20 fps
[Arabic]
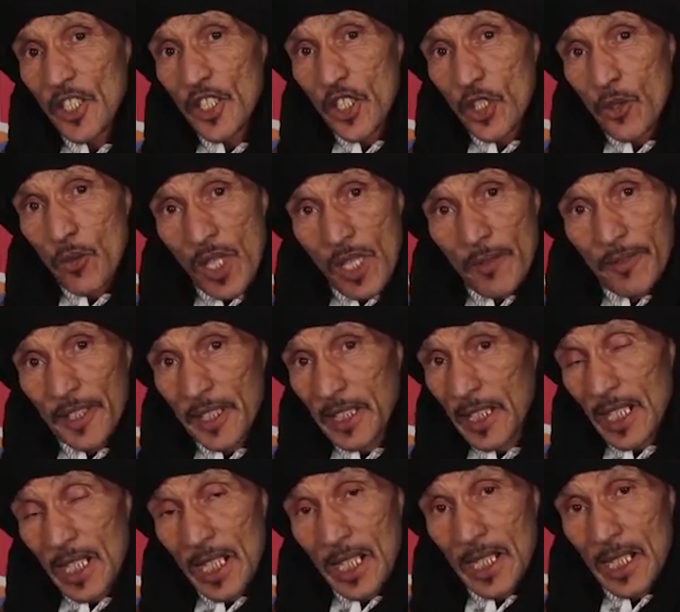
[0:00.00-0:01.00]
الشوافر
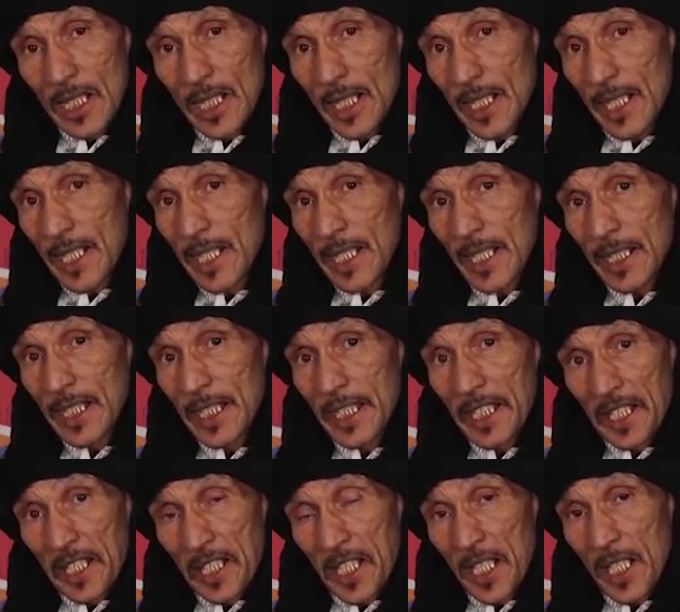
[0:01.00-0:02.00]
ديال
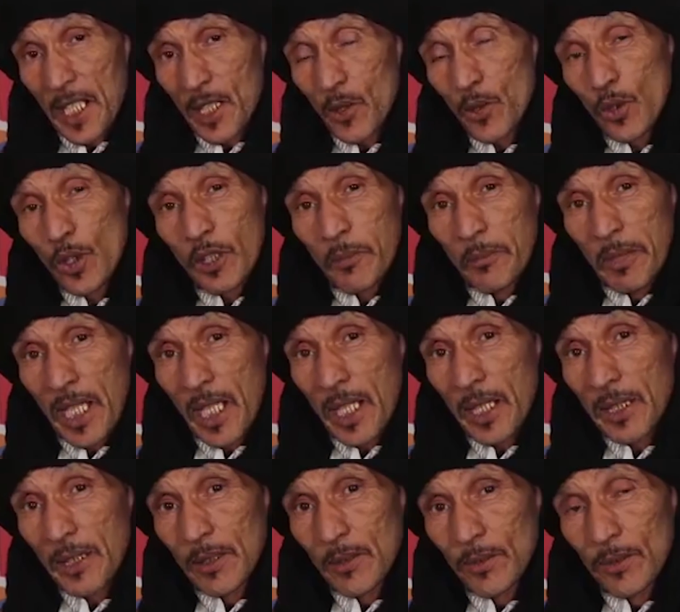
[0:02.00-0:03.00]
السيتيرنات
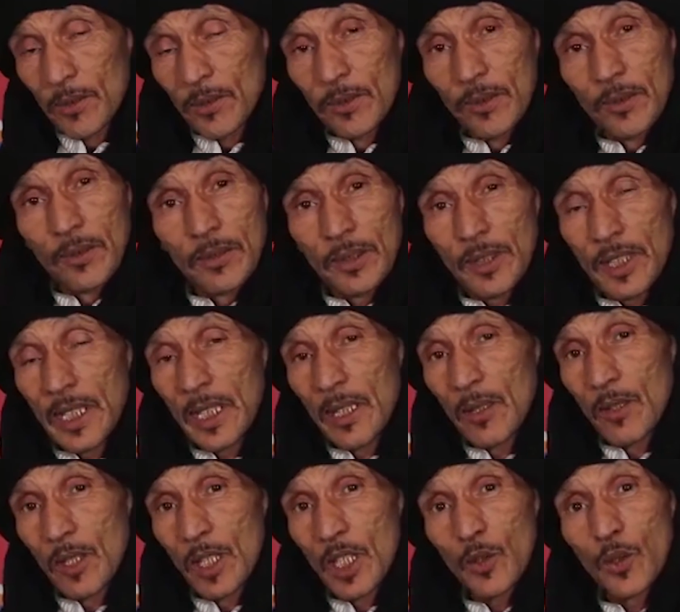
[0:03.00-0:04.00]
والكماين
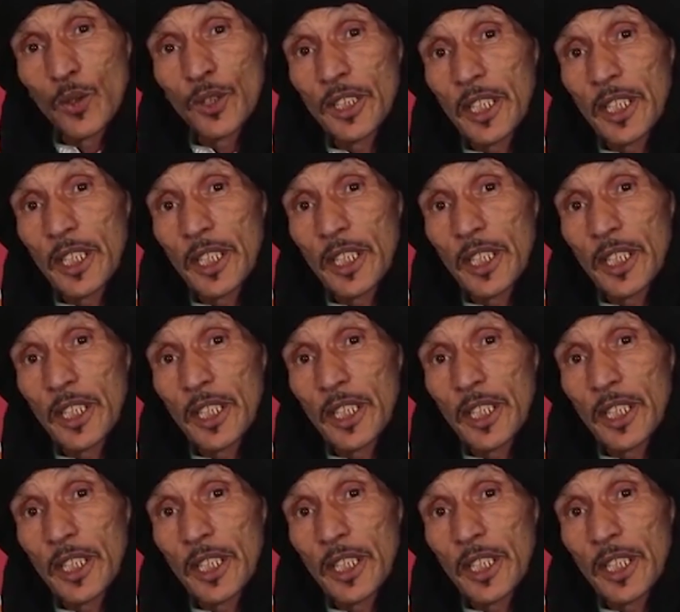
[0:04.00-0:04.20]
وشنو نقول لك